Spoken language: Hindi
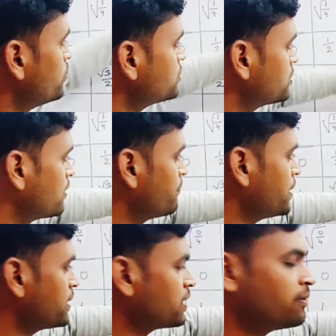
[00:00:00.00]
कॉस
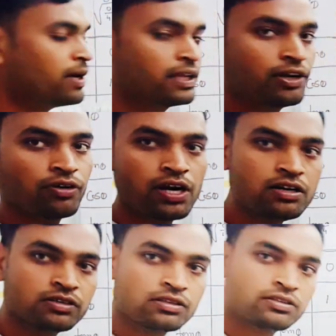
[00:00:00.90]
नब्बे डिग्री का मान क्या होगा
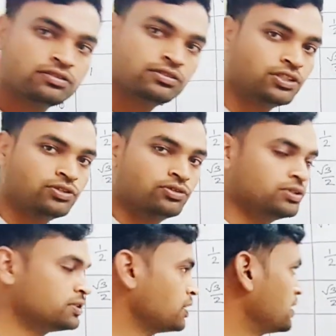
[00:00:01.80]
जीरो
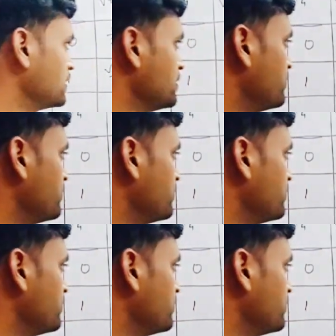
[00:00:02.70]
इस तरीके